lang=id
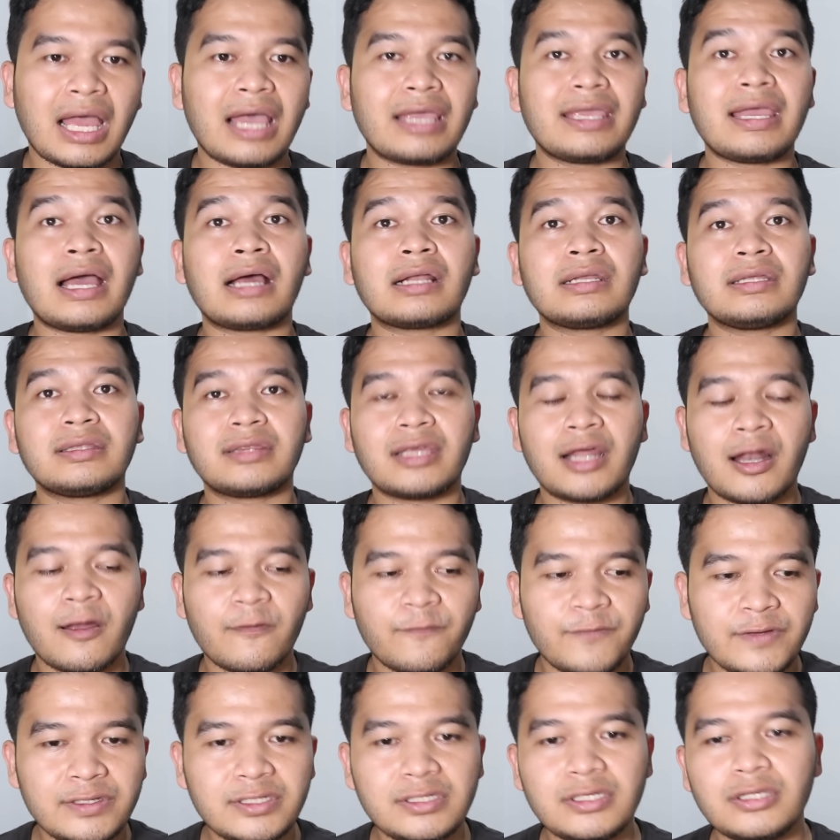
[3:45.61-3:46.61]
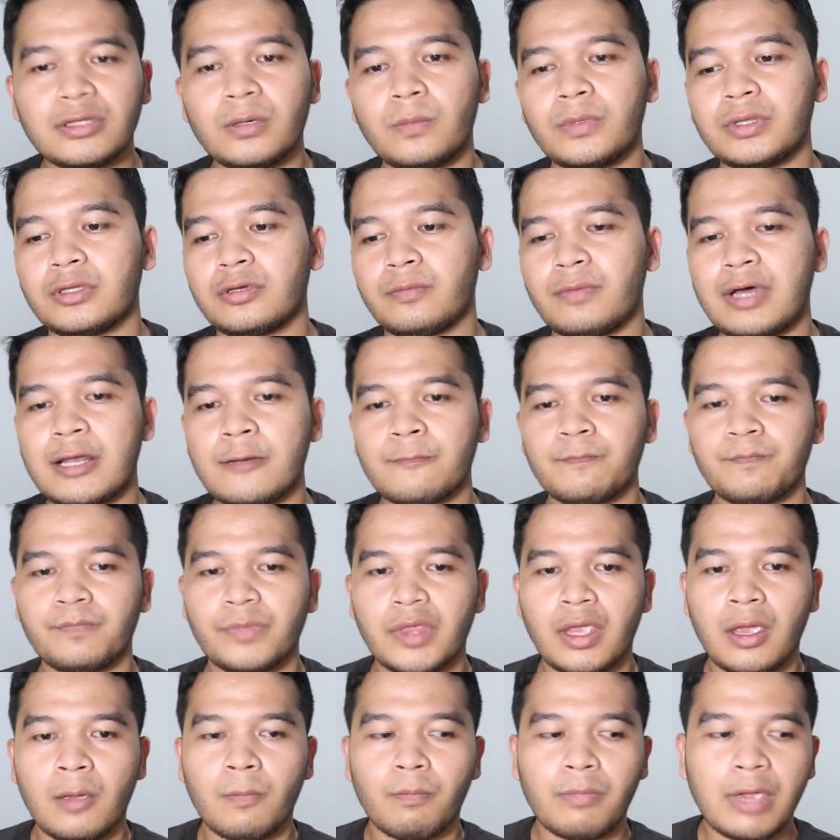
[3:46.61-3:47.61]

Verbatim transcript: tayang di televisi, teman-teman,